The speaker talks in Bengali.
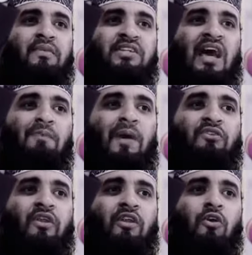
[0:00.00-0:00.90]
বিশাল
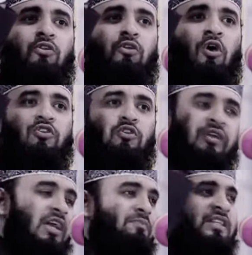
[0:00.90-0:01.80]
পাথরের খণ্ড ঘর্ষণ
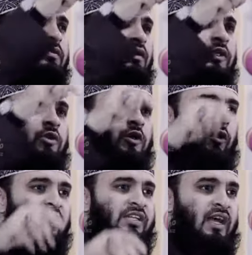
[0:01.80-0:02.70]
খেয়ে পৃথিবীর ভেতরে
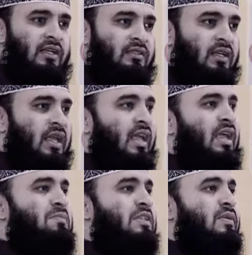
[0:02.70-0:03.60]
ঢুকে যায়
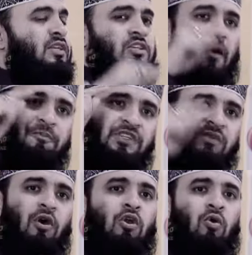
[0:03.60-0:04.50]
এই পৃথিবীতে
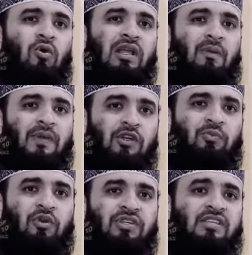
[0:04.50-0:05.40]
সবচেয়ে বড় উল্কাপিণ্ড
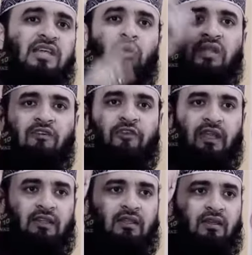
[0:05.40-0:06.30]
পড়েছে সাউথ
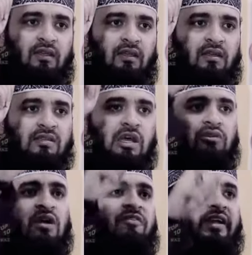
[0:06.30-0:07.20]
আফ্রিকাতে
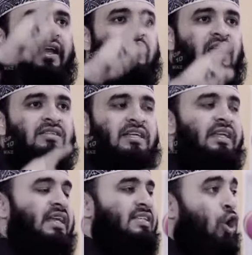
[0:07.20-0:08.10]
সাউথ আফ্রিকার একটা
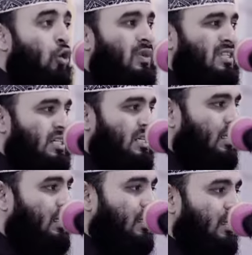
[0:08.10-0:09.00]
সিটি আছে হোবা সিটি
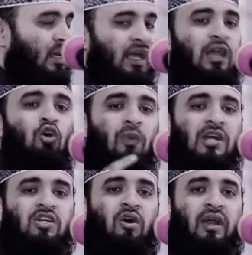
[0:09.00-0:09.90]
এই
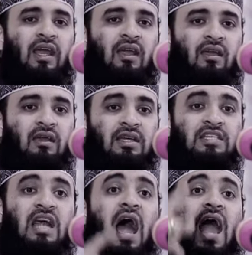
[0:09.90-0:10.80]
হোবা শহরে
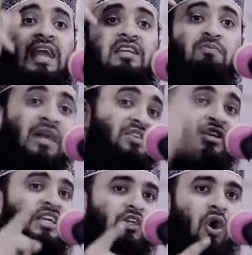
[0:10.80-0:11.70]
ষাট
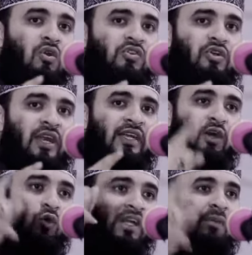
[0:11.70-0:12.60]
মেট্রিক টন ওজনের
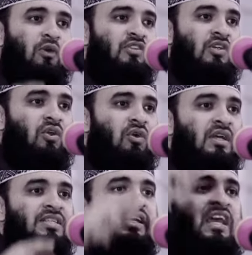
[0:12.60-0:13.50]
একটা উল্কা পড়েছিল
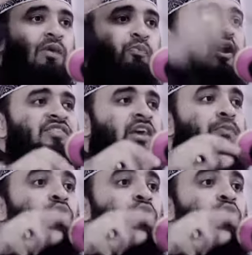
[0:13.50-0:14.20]
যেখানে পড়েছে